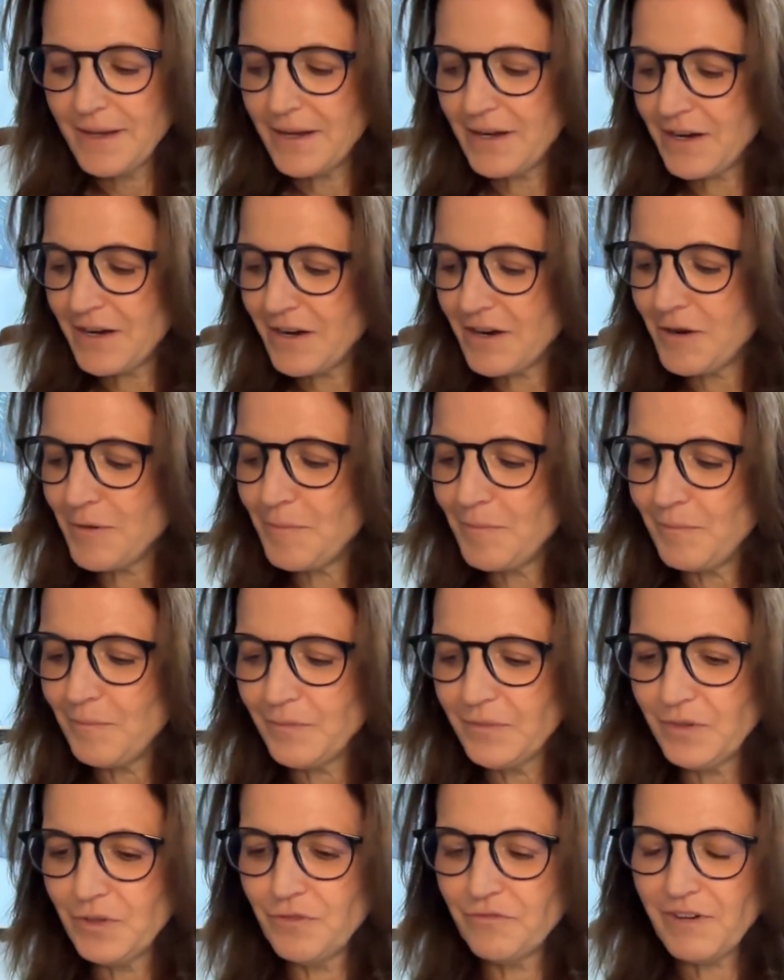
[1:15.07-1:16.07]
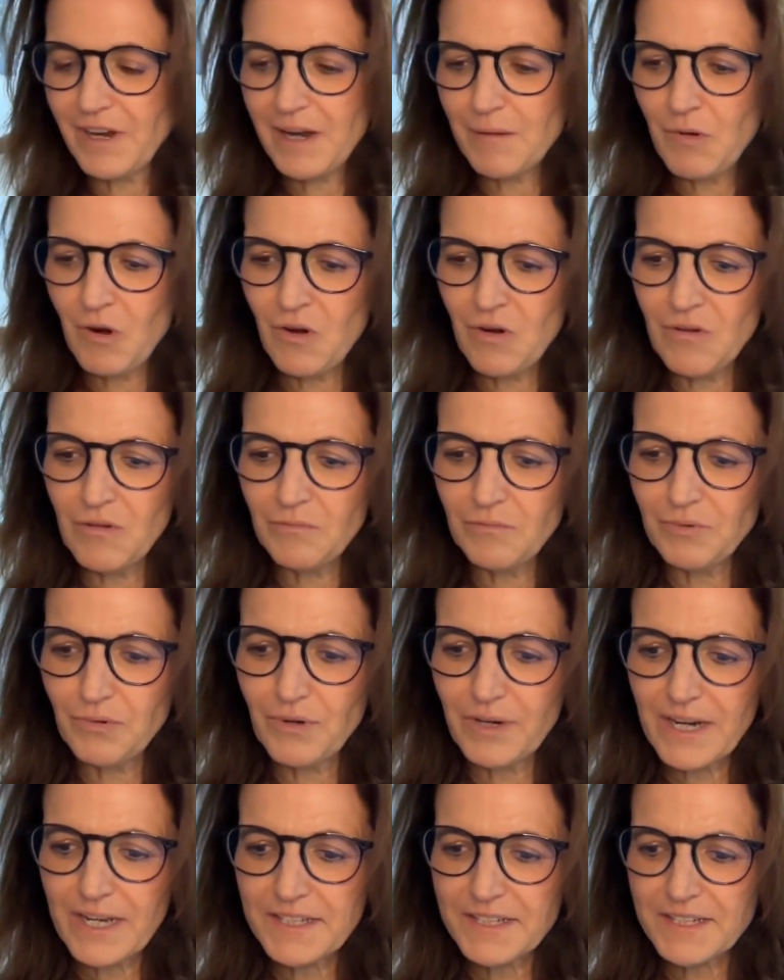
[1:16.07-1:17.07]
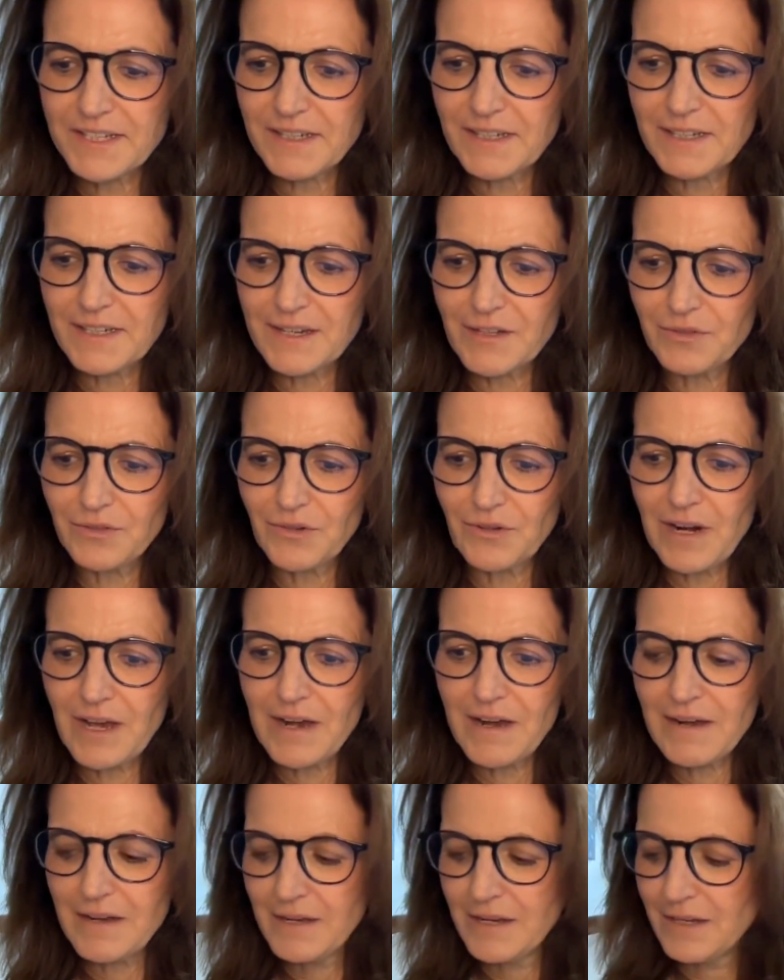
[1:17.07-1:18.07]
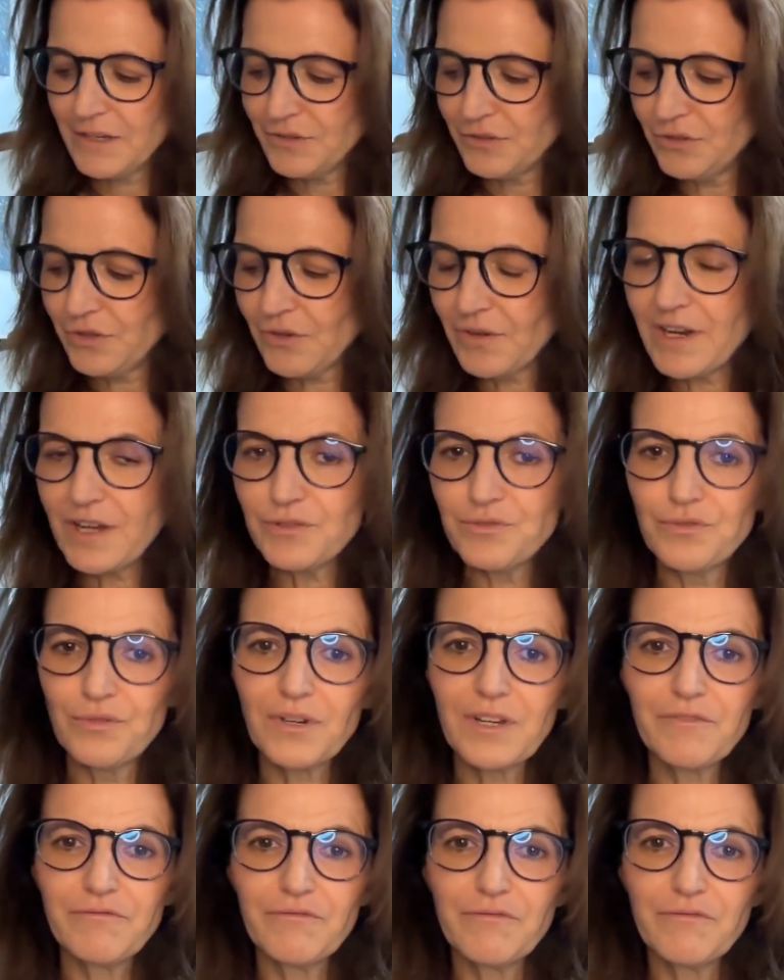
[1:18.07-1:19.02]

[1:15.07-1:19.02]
euh, de vraiment pour l'inscrire dans la, dans la durée.